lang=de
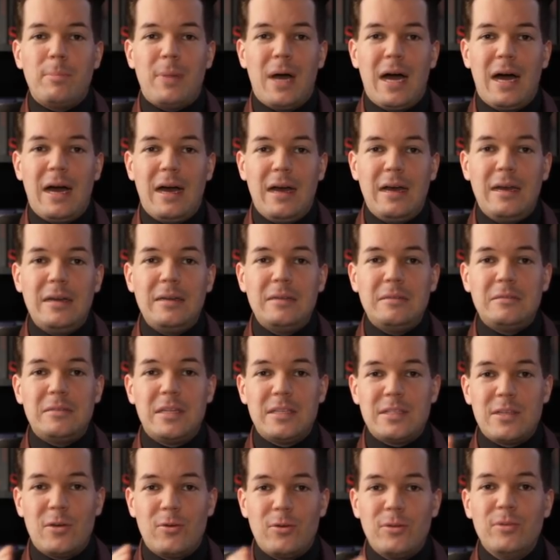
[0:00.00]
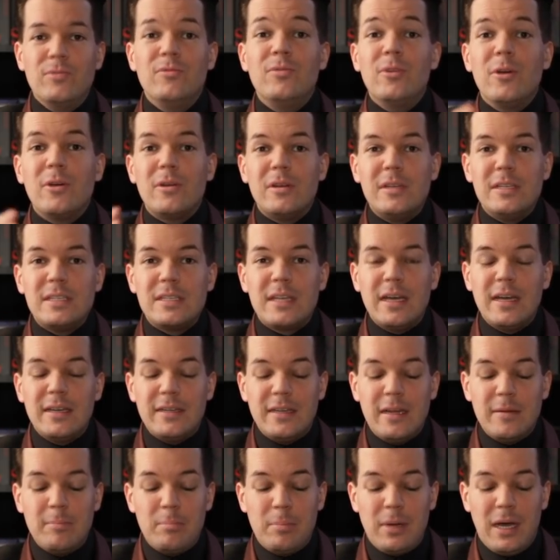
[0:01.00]
Paar, das auch in
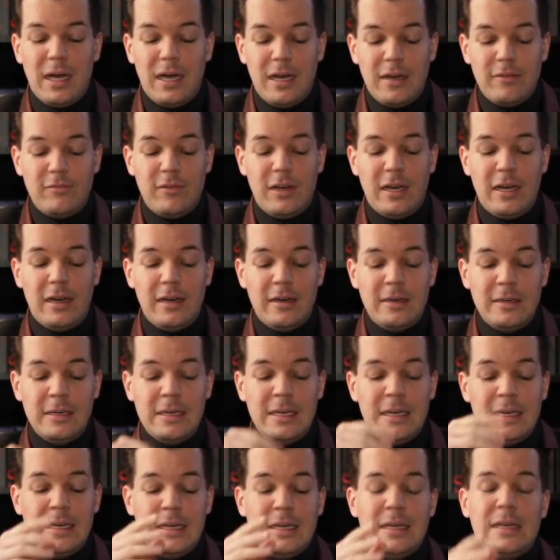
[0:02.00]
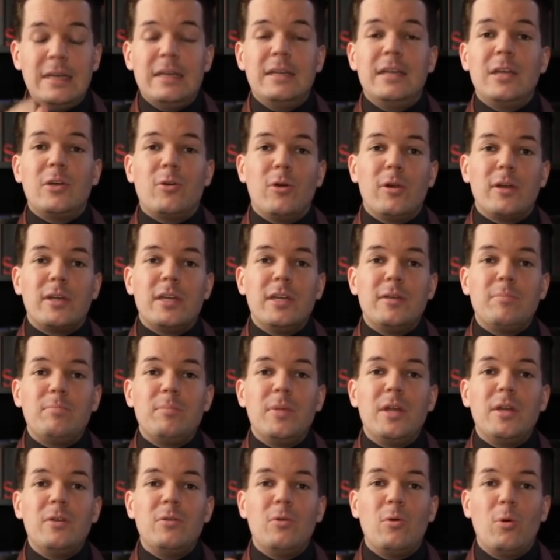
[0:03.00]
Wirklichkeit ein Paar war, Nicole
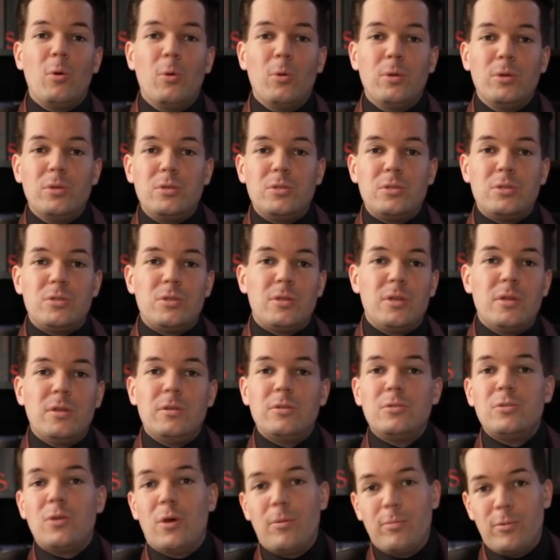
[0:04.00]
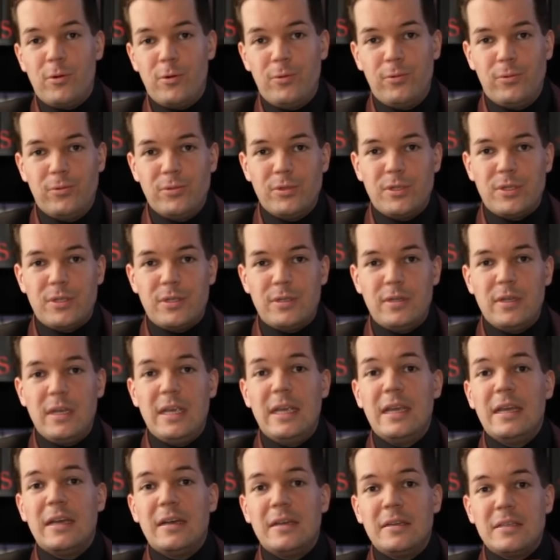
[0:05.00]
Kidman und Tom Cruise.
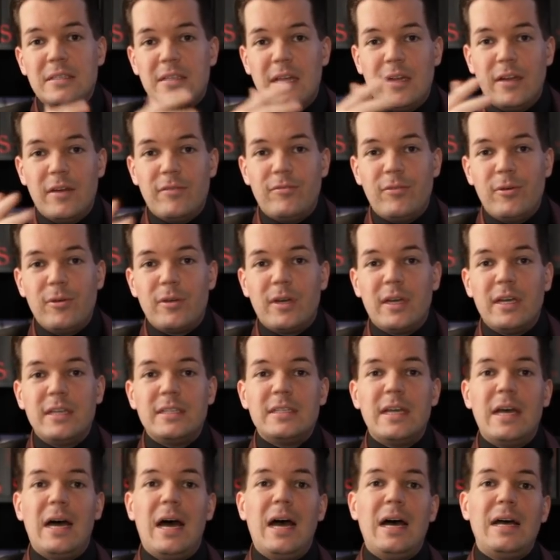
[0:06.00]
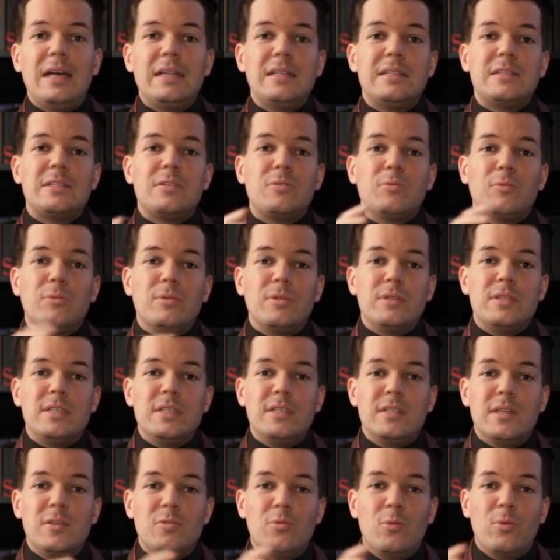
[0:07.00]
Er ist ein erfolgreicher Arzt und
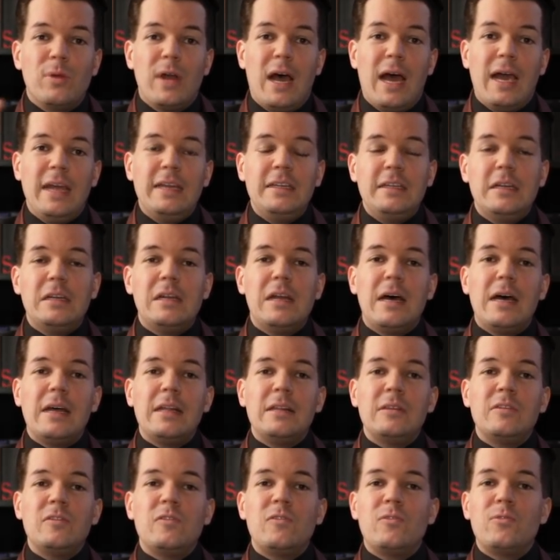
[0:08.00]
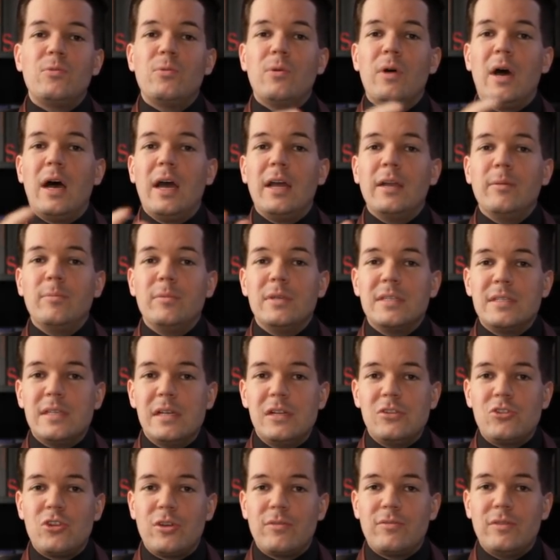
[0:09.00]
sie sind nun eingeladen zu einem
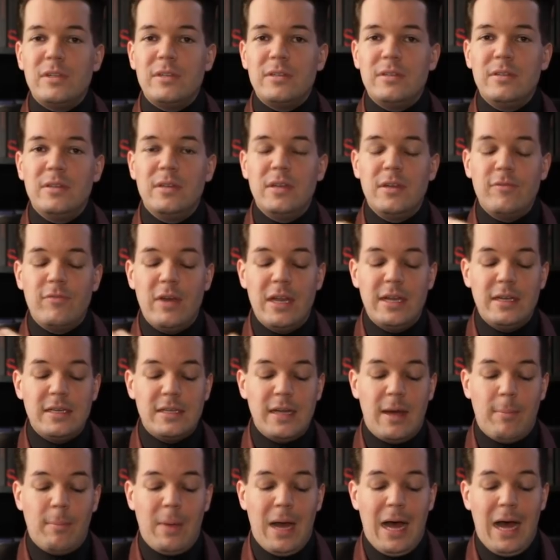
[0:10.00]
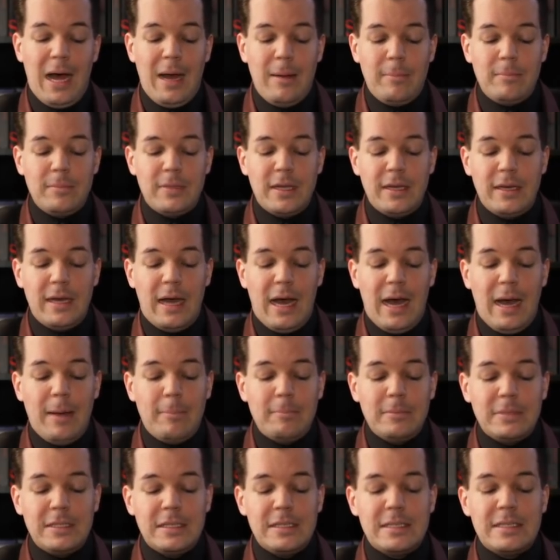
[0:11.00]
gesellschaftlichen Event am Abend, einer
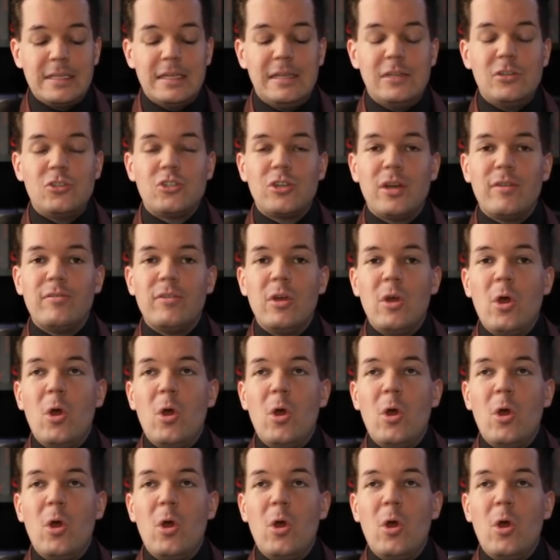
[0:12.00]
Abendgesellschaft.